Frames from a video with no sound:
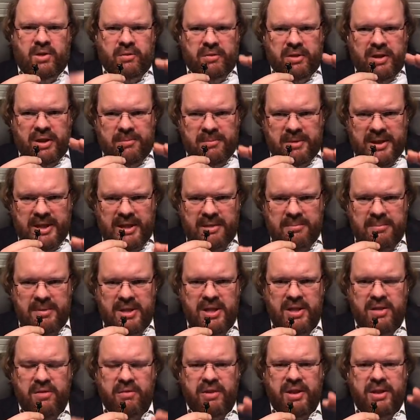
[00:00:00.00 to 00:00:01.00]
Je voudrais me
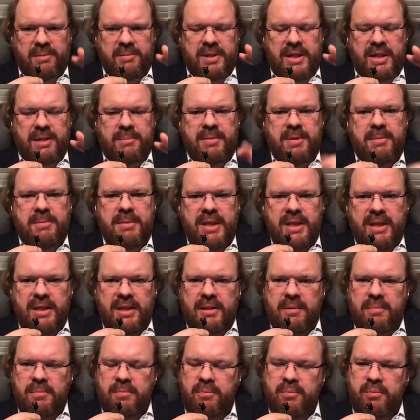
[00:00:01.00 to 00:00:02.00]
calmer, je voudrais me calmer. Mais
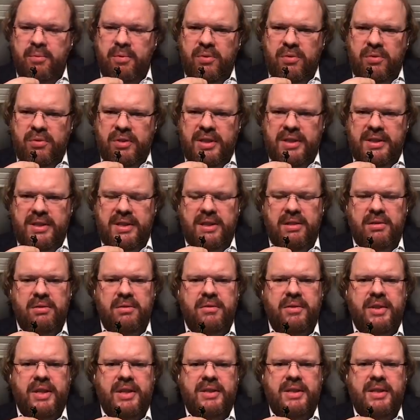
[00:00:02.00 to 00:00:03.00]
plus on essaye
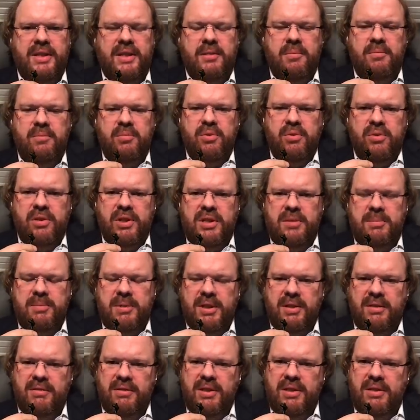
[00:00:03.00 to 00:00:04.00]
de faire ça, plus on
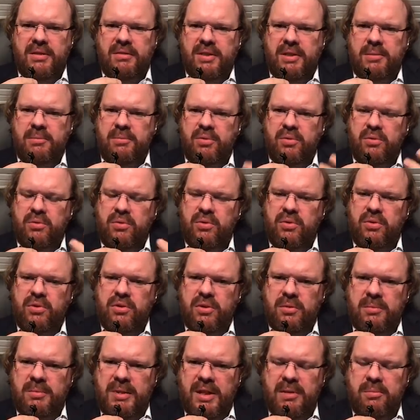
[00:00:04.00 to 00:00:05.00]
respire vite, en fait, plus on se
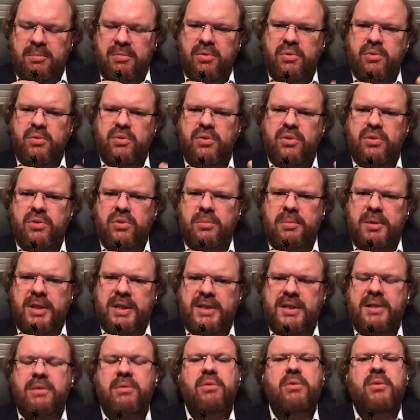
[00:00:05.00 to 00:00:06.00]
sent mal, plus on se sent
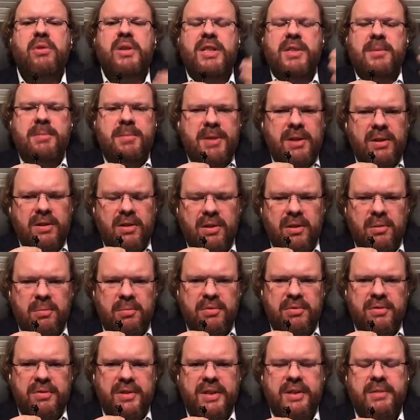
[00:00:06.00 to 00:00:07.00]
oppressé. Donc on respire
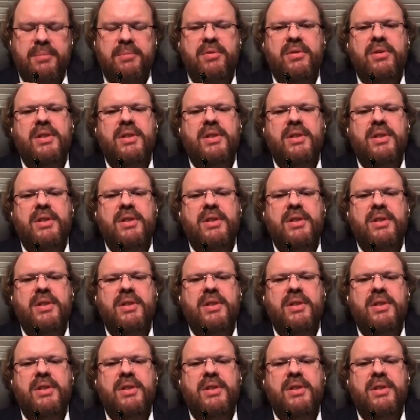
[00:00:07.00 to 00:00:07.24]
encore plus vite.